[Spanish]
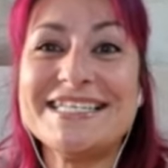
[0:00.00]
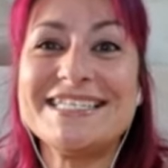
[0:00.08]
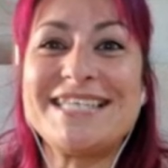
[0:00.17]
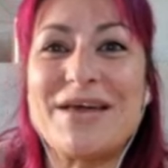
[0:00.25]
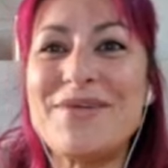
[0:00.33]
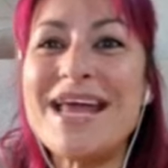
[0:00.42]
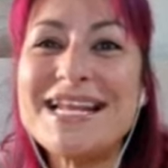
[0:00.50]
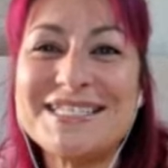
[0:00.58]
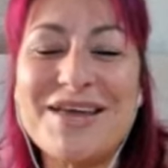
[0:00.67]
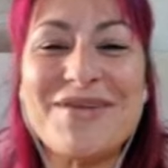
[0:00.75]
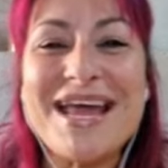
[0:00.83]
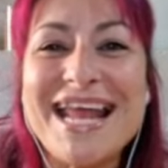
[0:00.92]
se viene,
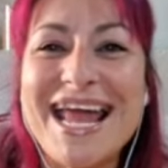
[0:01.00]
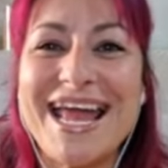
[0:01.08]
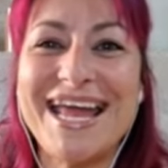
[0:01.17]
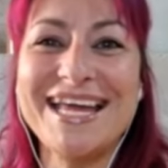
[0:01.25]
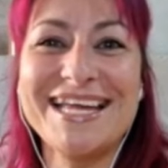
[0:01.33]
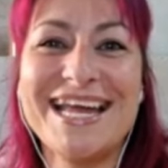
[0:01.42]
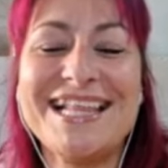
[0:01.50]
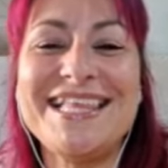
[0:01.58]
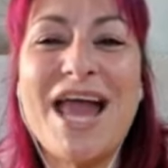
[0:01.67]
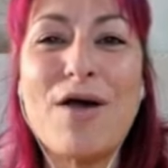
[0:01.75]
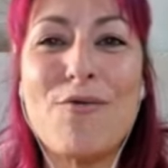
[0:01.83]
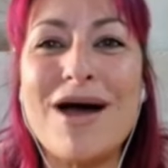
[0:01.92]
se viene. El
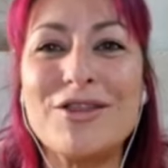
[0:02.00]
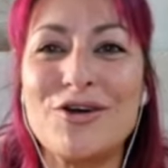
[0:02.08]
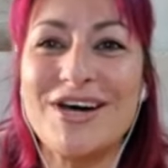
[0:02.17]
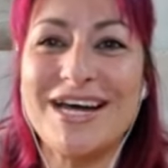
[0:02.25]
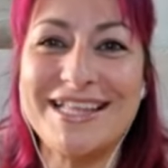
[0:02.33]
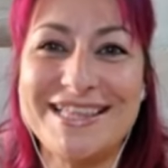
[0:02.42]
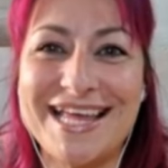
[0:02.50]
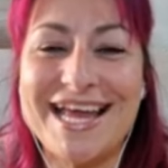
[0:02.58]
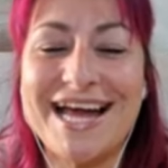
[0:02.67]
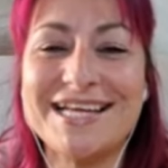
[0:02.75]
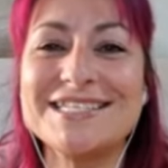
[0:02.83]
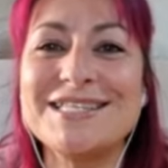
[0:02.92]
día 4,
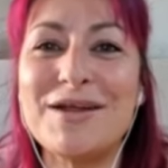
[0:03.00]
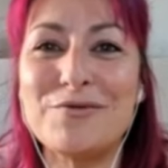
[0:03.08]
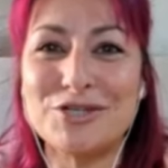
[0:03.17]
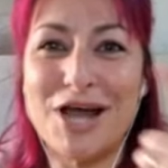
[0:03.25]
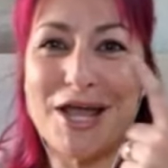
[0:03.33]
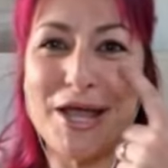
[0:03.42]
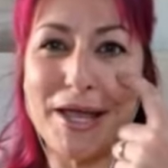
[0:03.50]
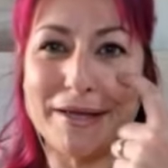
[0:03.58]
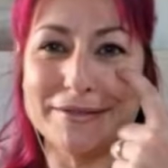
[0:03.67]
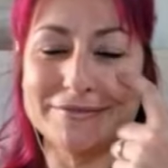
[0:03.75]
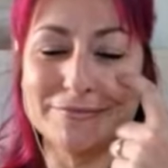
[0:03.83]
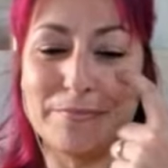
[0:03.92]
gente. Aquí estaremos
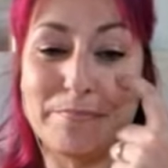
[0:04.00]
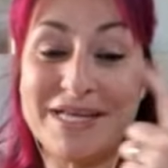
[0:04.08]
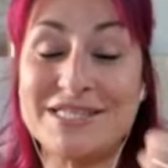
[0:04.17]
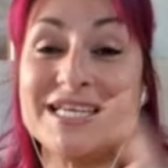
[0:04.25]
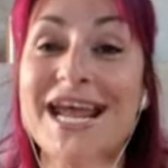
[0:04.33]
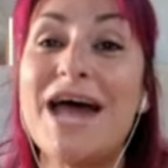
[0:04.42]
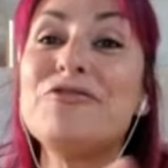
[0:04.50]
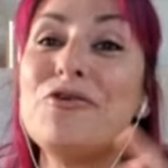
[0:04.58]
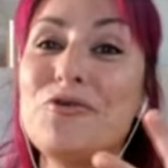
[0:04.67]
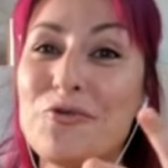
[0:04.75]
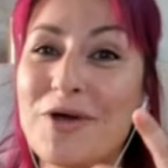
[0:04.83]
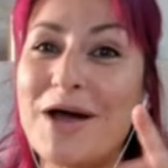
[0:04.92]
ahí
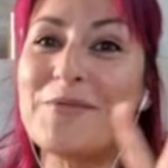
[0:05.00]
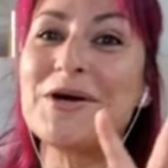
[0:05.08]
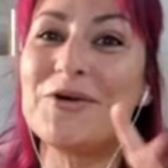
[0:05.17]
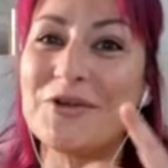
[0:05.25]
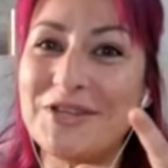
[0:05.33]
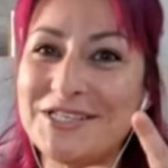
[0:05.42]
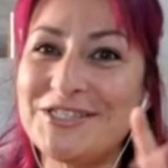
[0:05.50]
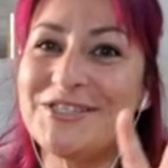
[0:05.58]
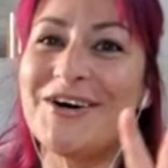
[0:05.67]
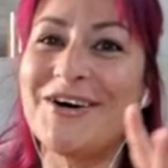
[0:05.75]
bicheando, nunca mejor dicho.